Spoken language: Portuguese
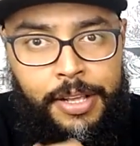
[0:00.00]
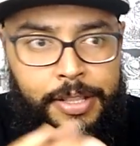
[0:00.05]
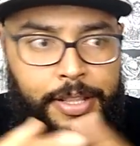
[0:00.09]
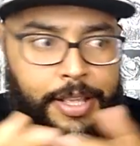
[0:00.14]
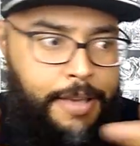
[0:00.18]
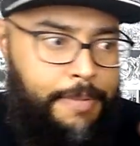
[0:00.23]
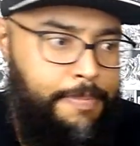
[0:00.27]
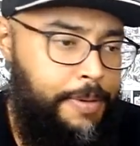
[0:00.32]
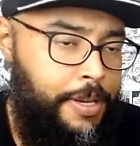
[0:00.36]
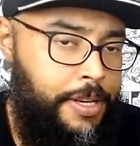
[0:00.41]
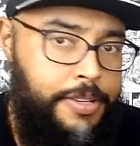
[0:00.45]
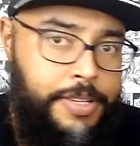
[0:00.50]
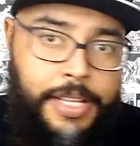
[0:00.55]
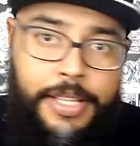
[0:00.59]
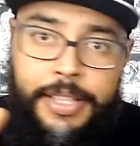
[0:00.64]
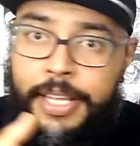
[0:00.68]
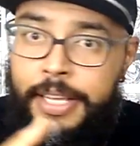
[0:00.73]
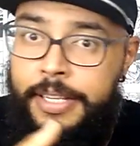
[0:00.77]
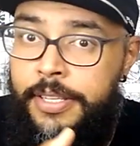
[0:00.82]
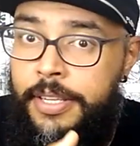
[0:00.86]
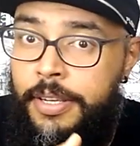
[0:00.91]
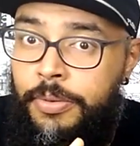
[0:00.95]
De repente você
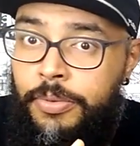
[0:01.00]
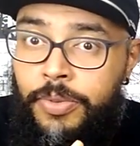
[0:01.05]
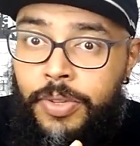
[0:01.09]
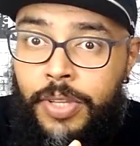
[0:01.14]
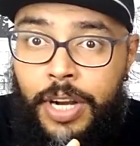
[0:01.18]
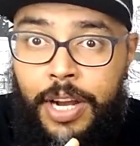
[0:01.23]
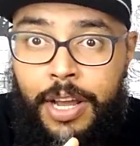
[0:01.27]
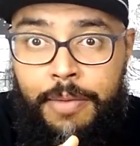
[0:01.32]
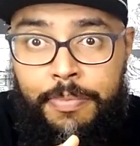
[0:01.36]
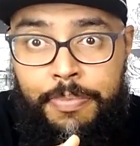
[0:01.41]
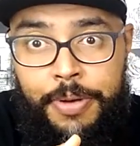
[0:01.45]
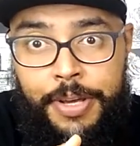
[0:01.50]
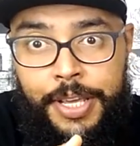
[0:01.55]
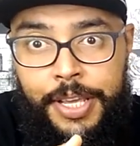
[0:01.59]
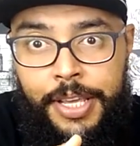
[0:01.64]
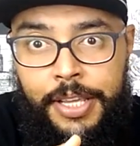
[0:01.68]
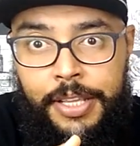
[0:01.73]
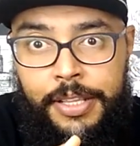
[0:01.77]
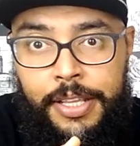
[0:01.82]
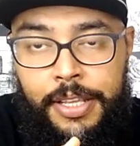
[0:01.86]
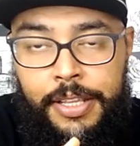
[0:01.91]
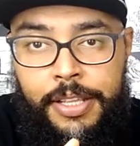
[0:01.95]
tá sem um trampo
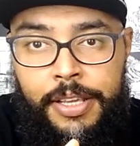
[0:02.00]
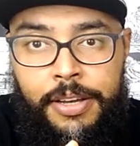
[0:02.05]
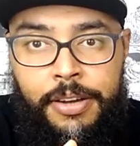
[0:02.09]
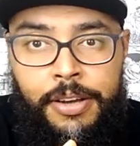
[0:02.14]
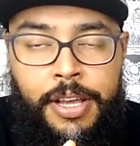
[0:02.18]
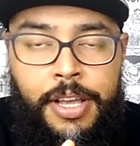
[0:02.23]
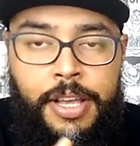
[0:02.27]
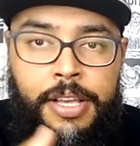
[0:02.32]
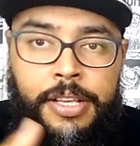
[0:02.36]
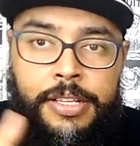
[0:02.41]
aí, entendeu?